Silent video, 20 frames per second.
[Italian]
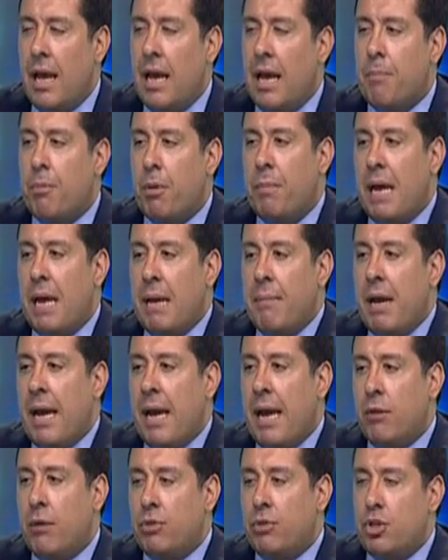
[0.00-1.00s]
Il
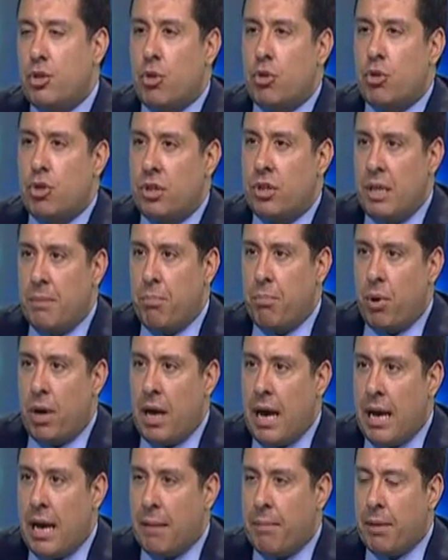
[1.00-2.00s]
problema è un discorso
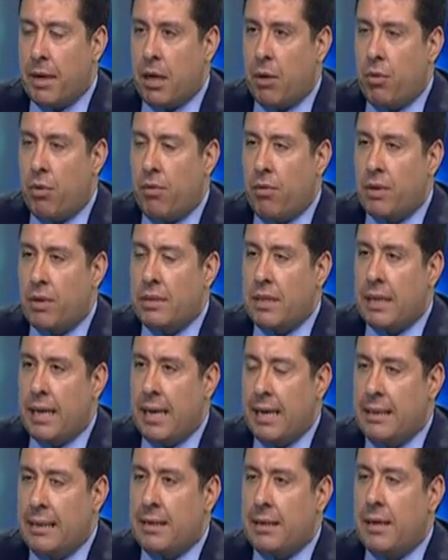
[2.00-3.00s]
temporale, perché una volta
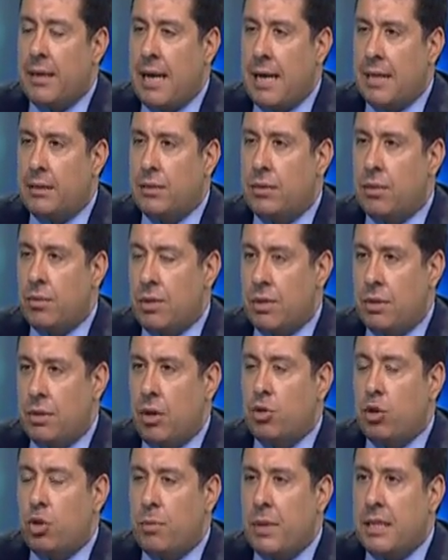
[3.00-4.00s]
che entra in atto
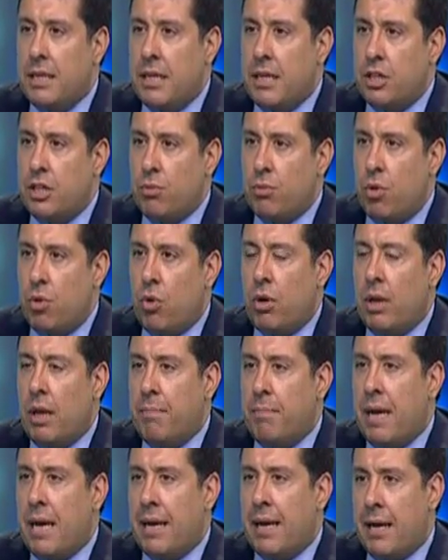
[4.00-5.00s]
questo automatismo
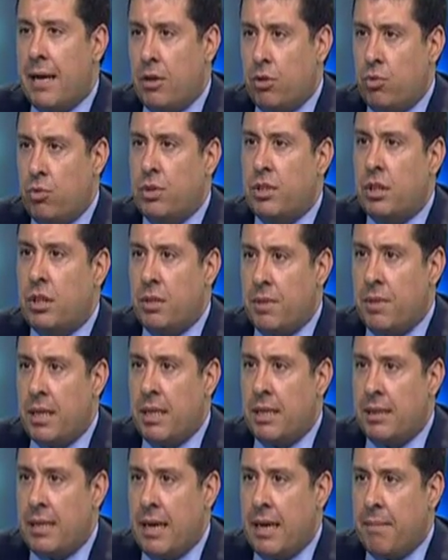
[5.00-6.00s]
le banche hanno due
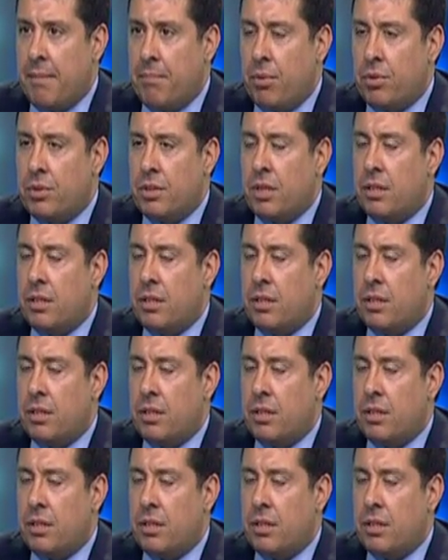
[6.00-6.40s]
settimane di tempo.